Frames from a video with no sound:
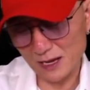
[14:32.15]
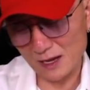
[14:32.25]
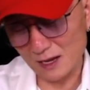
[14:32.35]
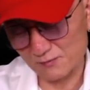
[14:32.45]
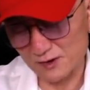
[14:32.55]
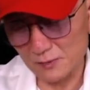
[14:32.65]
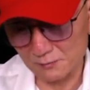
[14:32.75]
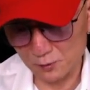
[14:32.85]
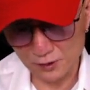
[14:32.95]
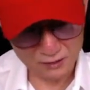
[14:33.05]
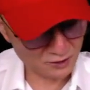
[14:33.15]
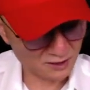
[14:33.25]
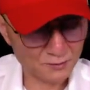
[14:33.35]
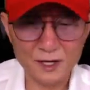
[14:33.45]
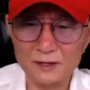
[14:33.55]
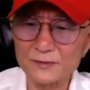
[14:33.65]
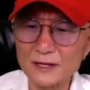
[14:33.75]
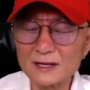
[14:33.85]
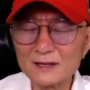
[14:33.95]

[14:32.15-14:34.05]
딱 불만 보내고 이러면